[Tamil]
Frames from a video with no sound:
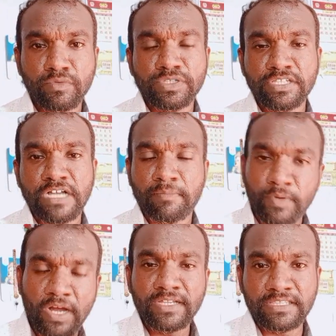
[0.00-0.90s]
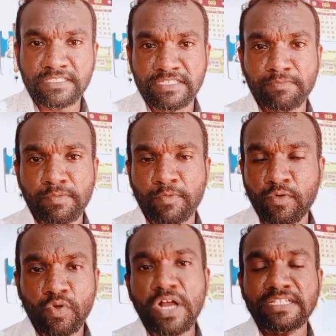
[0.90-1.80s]
கொடுத்ததுக்கப்புறம் அடுத்த ஸ்டெப்பு
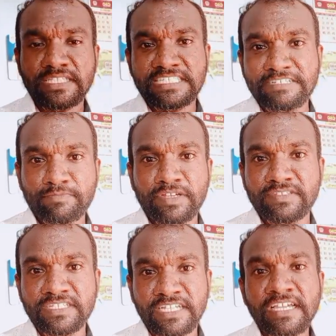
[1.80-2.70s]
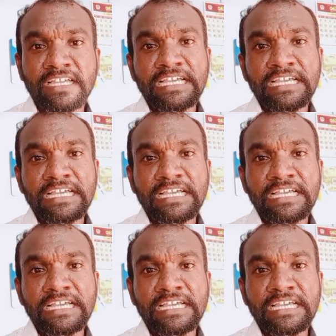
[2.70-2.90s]
போவோம் அடுத்த ஸ்டெப்பில் வந்துட்டு